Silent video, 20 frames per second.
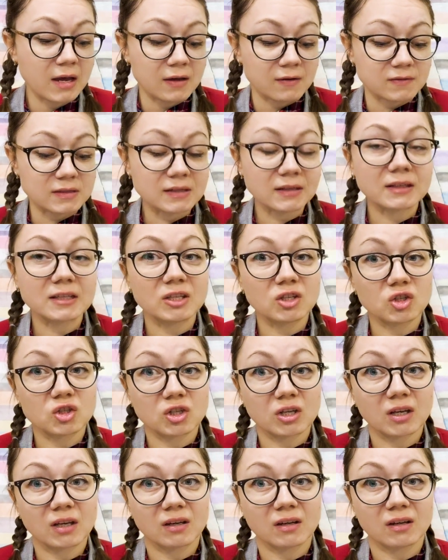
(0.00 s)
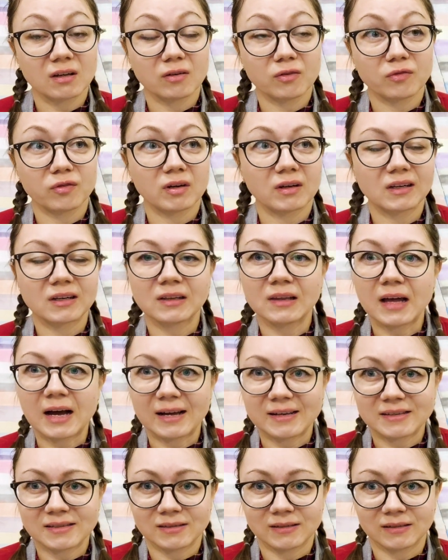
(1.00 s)
Все книжки в
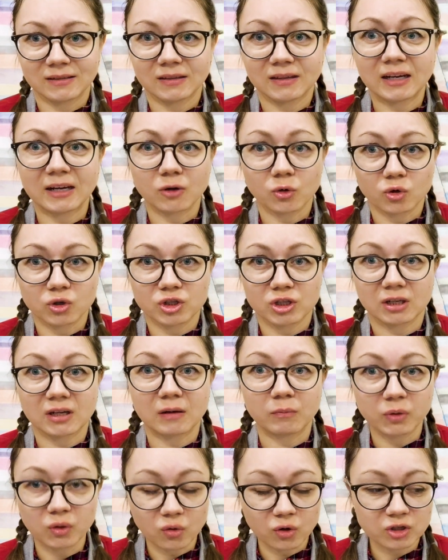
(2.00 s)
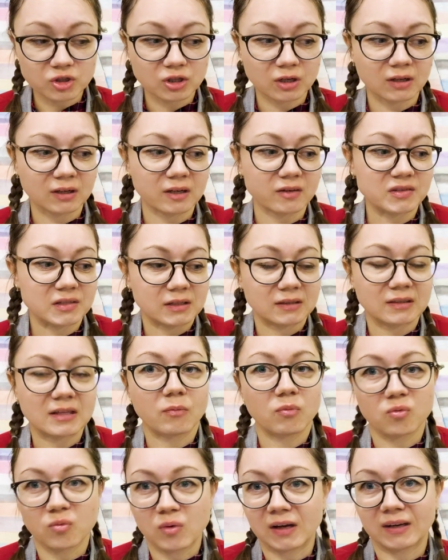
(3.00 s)
классных, хороших обложках, как
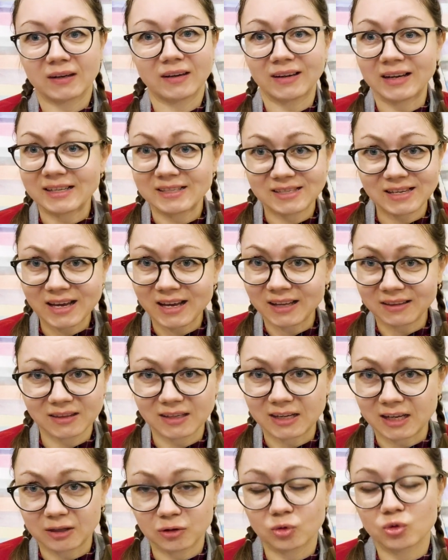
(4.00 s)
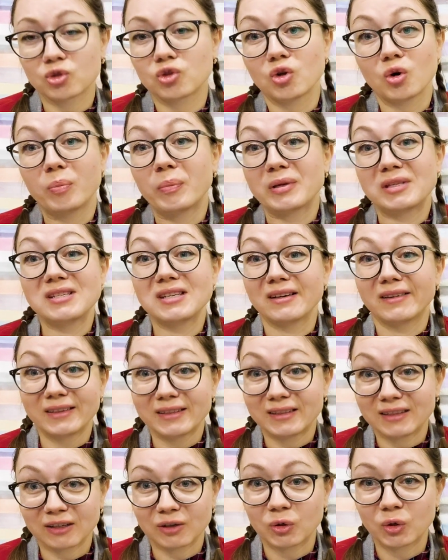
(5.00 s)
всегда, бумага газетная, ну что
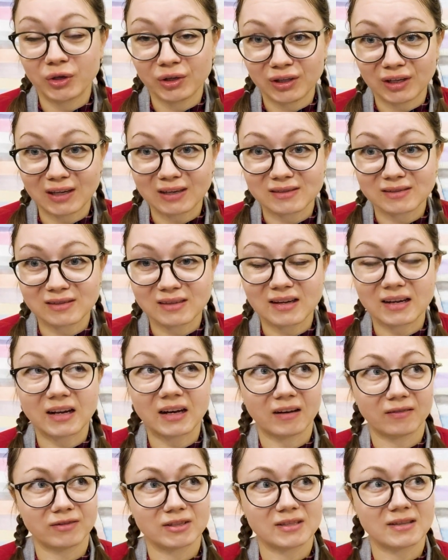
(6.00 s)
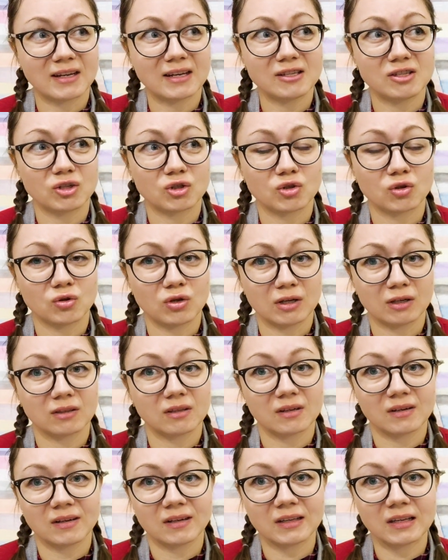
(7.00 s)
поделать, такое есть, да. А вы знаете, что
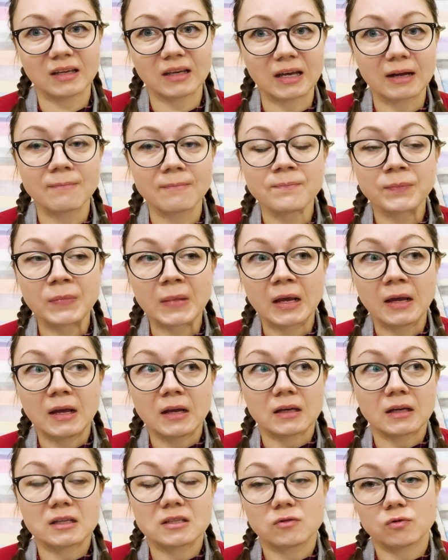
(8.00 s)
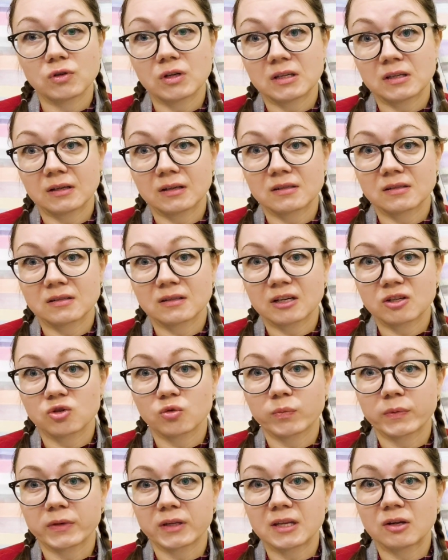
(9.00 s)
некоторые книги, я сегодня о них
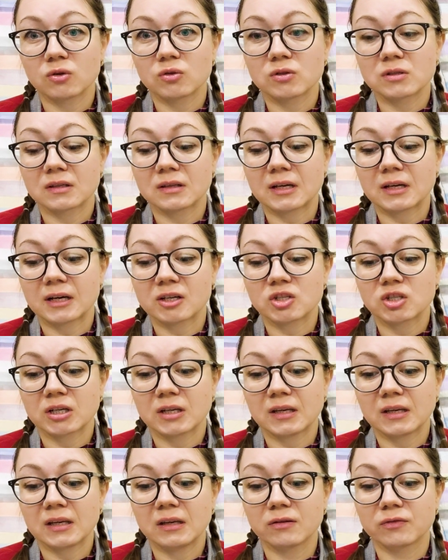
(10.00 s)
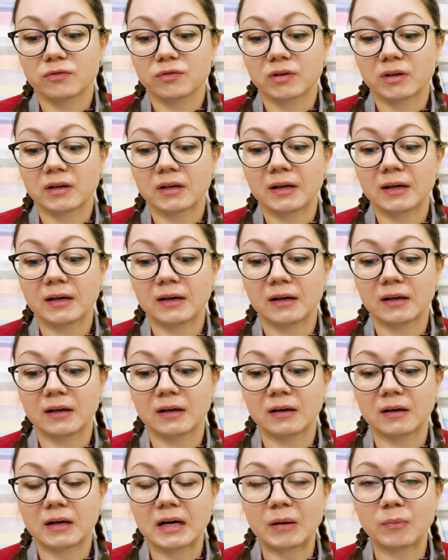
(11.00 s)
расскажу, продаются также и в э,
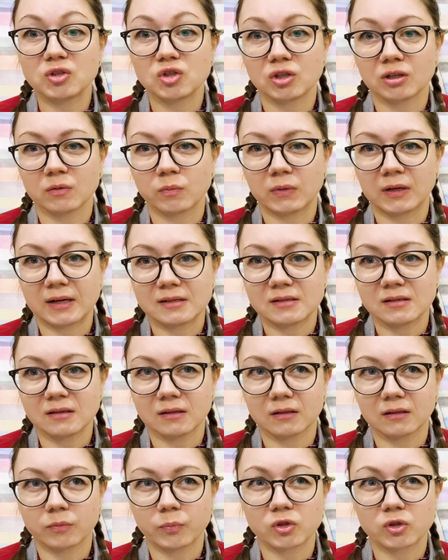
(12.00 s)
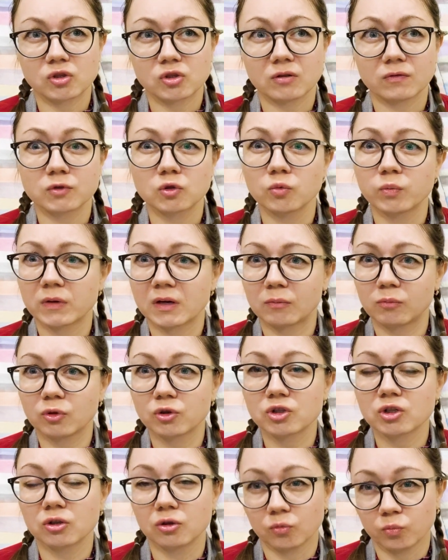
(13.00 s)
обычных магазинах, просто в супер
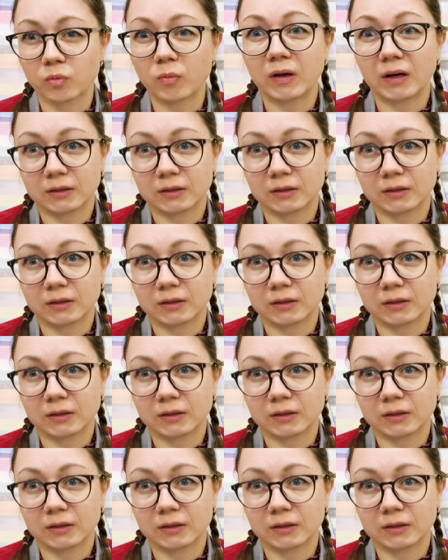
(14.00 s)
обложке, но бумага